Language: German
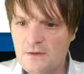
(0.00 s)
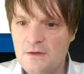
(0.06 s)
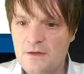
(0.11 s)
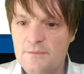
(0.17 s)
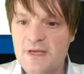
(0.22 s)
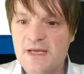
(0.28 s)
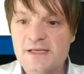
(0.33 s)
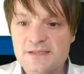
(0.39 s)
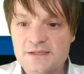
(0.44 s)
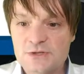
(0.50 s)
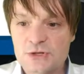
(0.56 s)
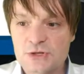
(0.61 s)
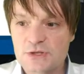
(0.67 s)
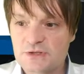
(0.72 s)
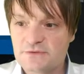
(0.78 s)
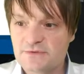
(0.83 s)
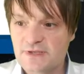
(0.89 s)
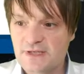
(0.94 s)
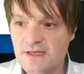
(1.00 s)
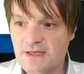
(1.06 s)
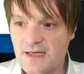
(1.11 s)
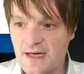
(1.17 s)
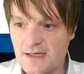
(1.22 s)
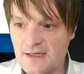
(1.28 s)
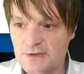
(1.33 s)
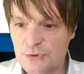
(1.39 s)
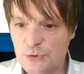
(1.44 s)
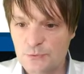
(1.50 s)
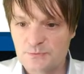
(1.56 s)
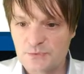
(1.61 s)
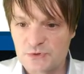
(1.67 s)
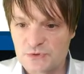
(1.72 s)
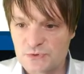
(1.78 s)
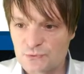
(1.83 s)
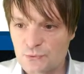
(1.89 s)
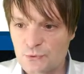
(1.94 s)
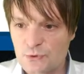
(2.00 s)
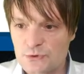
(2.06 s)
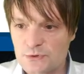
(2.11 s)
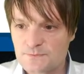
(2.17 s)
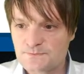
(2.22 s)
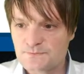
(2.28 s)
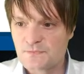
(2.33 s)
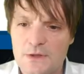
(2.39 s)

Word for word: Im ersten Schritt wird der Lagertyp gesucht.